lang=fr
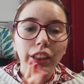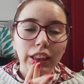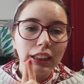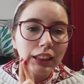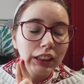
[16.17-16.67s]

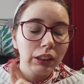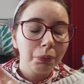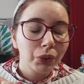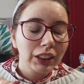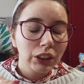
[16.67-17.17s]
J'ai décidé
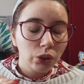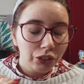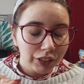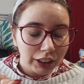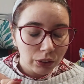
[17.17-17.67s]
pour ces
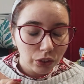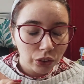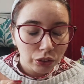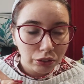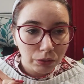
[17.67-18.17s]
deux vidéos
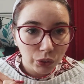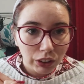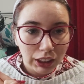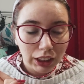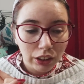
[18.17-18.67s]
de vous
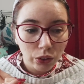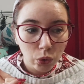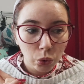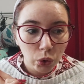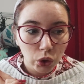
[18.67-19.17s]
montrer
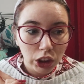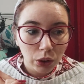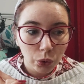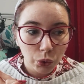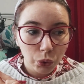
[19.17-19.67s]
tout ce que j'ai
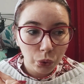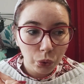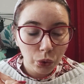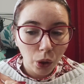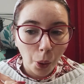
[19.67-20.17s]

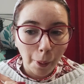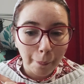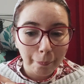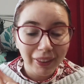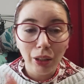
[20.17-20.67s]
reçu euh,
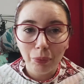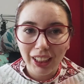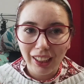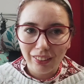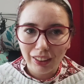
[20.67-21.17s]
dans mes
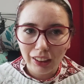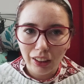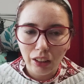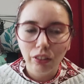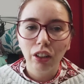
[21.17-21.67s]
calendriers
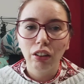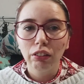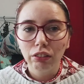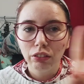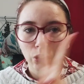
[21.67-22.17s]
de l'avant
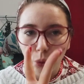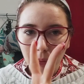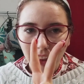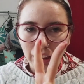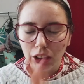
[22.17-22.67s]
en deux
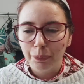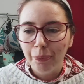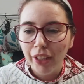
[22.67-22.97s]
parties.